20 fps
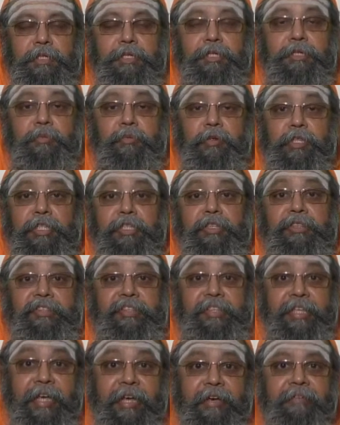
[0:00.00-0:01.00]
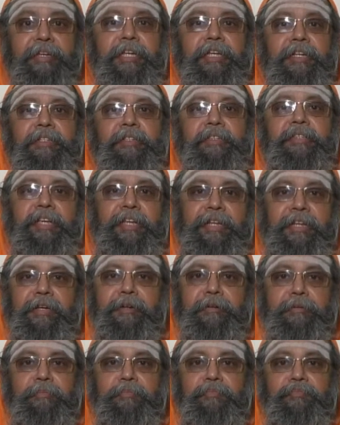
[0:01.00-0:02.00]
இது வந்து தேவைன்னு
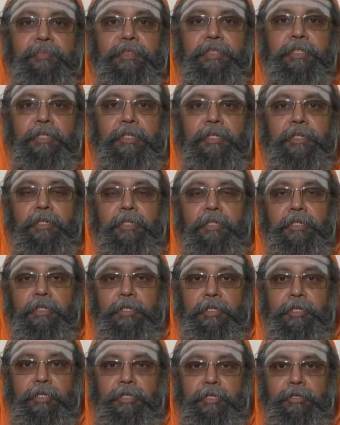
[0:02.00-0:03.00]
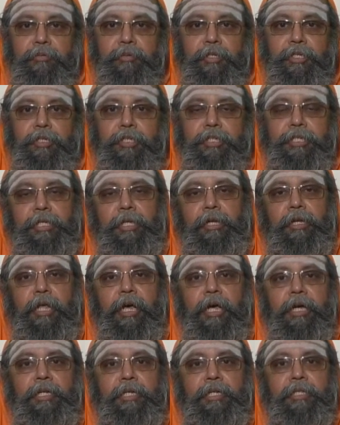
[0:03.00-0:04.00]
தெரியணும் இது வந்து
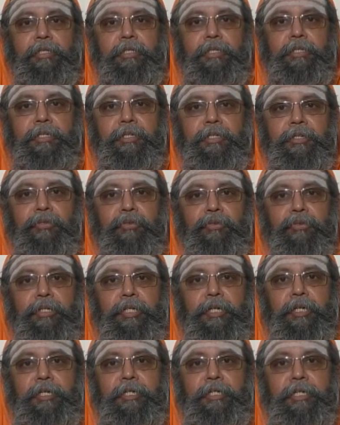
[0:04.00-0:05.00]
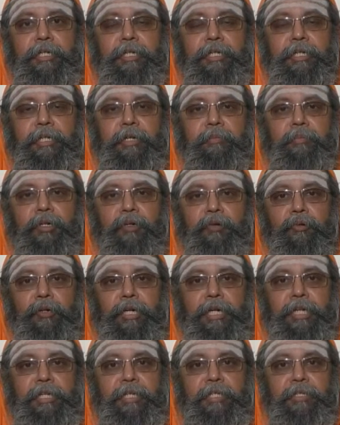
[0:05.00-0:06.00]
எல்லா இடத்துலையும் இந்துக்களுக்கு
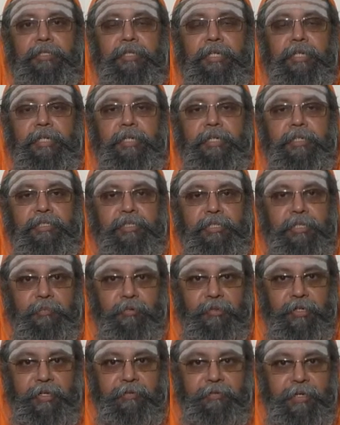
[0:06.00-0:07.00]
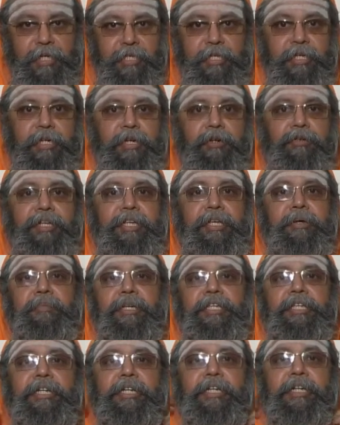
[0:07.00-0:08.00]
நமக்குள்ள எத்தனை நம்மளுடைய வேதங்களுடைய
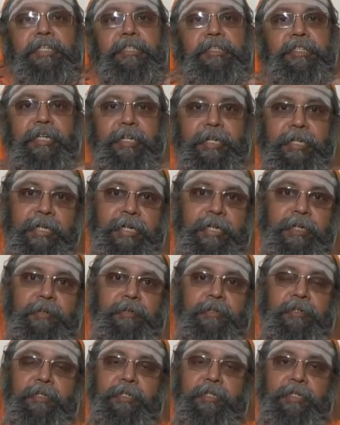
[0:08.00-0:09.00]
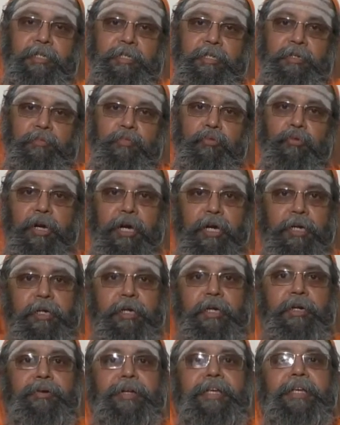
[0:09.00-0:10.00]
மைய கருத்து என்ன
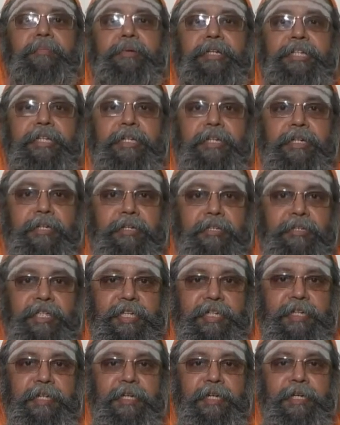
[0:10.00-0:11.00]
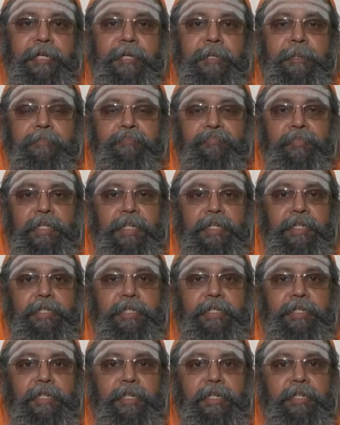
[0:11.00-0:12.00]
புராணங்களுடைய மைய கருத்து என்ன
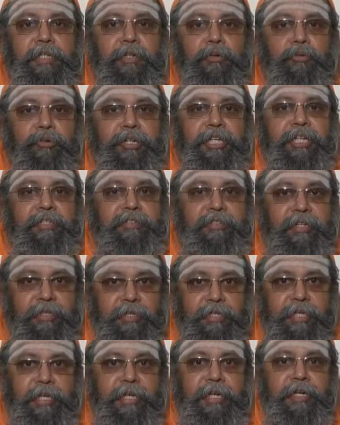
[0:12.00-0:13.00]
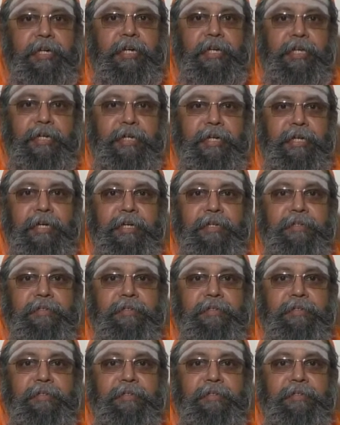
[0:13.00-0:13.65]
இதில் இருக்கக்கூடிய சந்தேகங்கள் என்ன